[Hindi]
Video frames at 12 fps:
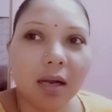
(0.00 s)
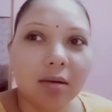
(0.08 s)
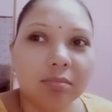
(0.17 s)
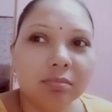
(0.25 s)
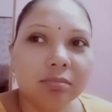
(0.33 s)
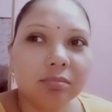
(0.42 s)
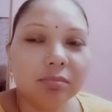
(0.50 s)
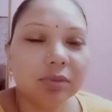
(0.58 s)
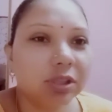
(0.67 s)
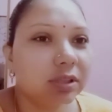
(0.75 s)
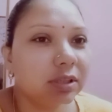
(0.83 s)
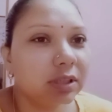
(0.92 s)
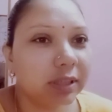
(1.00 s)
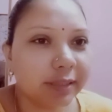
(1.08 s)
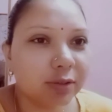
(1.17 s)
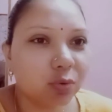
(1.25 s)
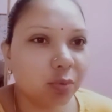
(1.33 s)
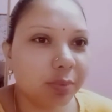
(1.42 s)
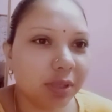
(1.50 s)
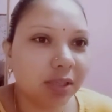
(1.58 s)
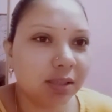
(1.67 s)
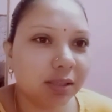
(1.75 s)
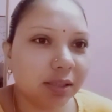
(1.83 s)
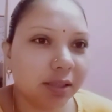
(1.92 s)
हम जिस दिन तेज़ धूप
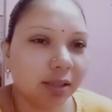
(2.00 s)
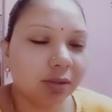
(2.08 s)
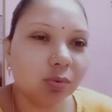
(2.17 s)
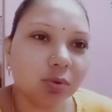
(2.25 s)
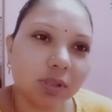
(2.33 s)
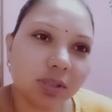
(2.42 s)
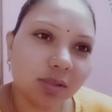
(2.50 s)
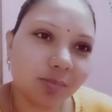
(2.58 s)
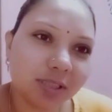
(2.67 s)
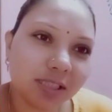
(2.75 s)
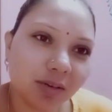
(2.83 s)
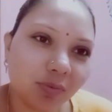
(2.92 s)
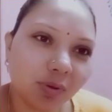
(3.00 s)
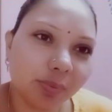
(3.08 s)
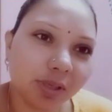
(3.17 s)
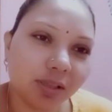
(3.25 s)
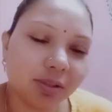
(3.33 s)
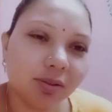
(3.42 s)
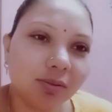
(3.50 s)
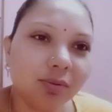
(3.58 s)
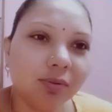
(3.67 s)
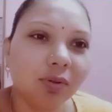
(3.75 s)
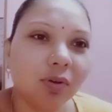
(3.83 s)
निकलती है उसी दिन मैं चावल बनाती हूँ